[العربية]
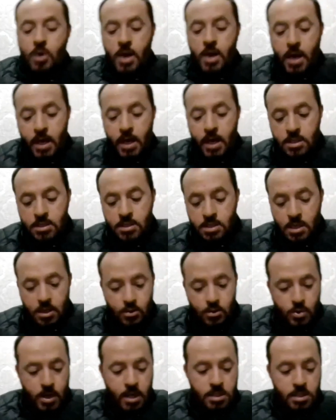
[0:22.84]
واحد
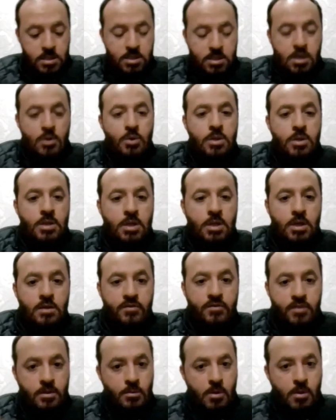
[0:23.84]
زائد واحد يساوي
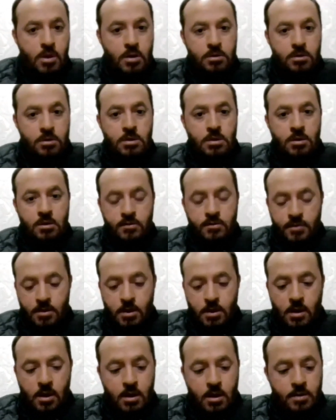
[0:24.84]
اتنين في الماضي
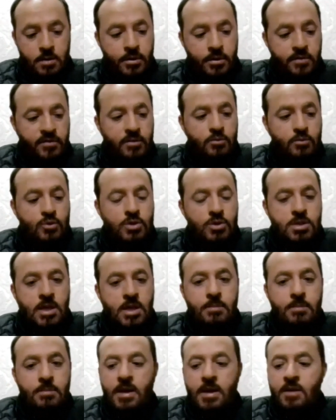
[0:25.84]
في الحاضر في
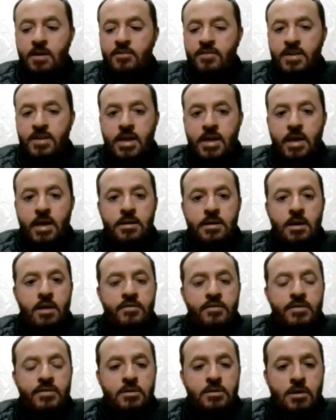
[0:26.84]
المستقبل في
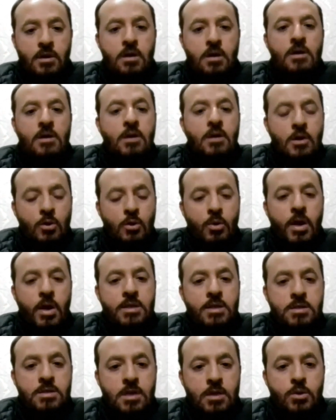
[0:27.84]
الجنة في النار
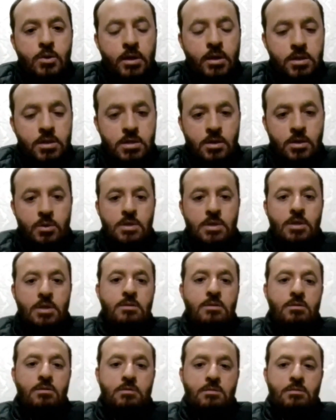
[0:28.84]
واحد زائد واحد يساوي
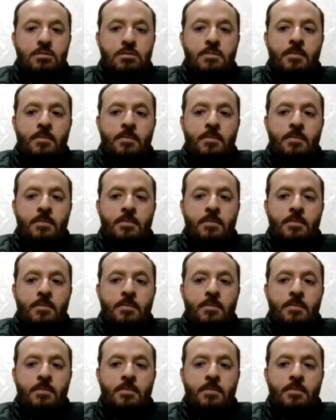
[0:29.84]
اتنين